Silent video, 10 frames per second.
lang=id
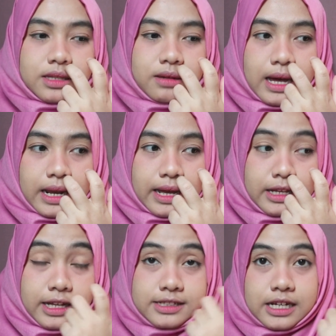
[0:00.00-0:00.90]
itu
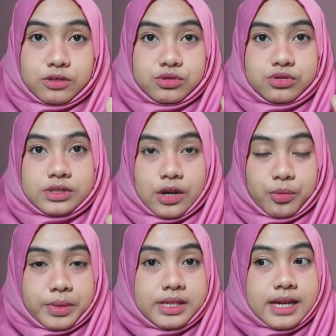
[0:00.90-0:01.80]
harganya jadi satu juta
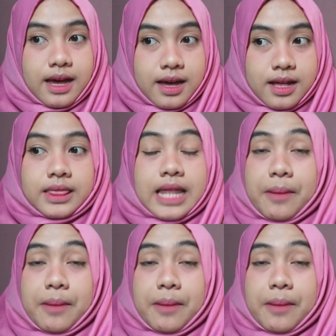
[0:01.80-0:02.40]
rupiah